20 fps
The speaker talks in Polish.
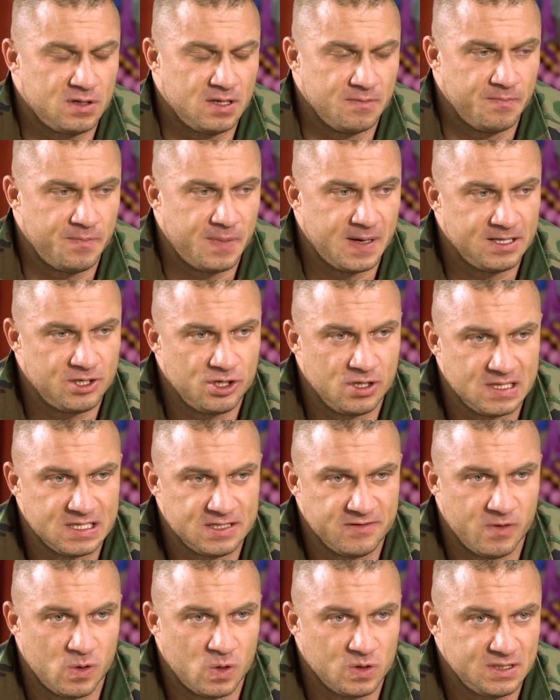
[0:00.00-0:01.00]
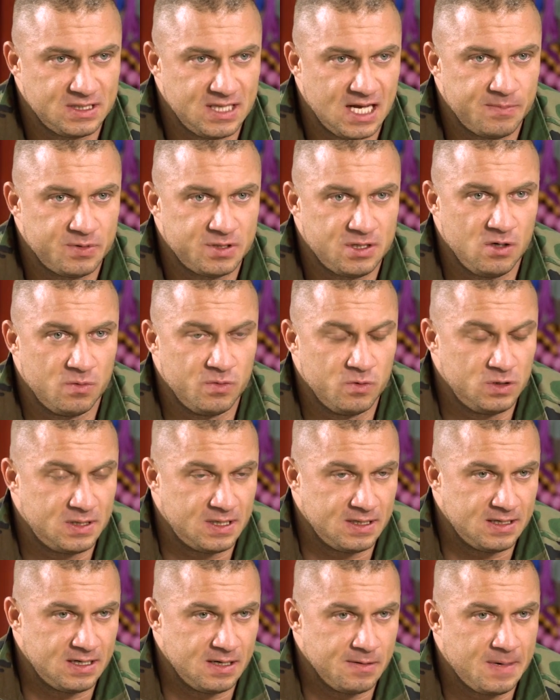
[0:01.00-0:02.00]
Ten pan się nazywał Ostapski, on był
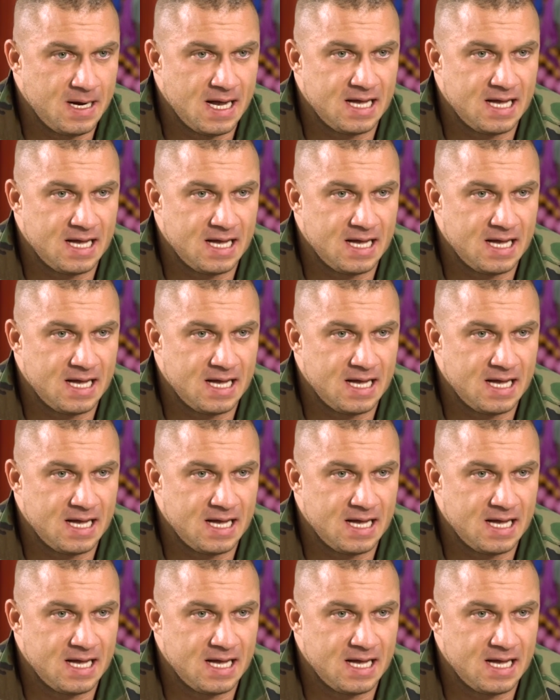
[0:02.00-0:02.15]
trenerem